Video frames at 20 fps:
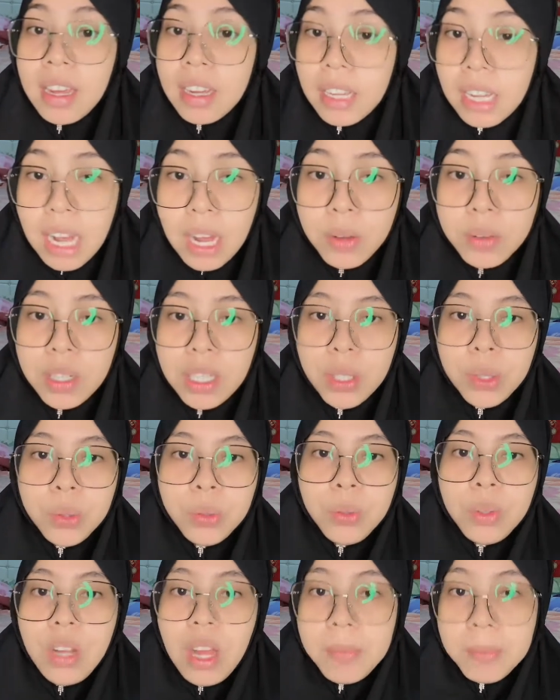gaun
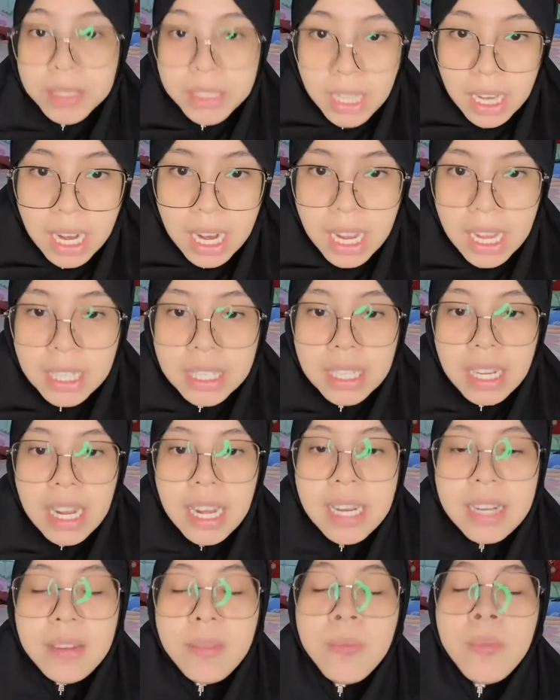itu nggak masalah
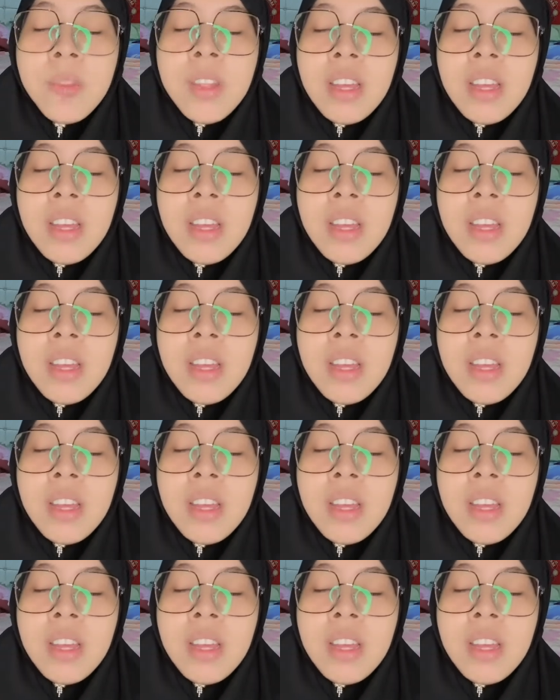kan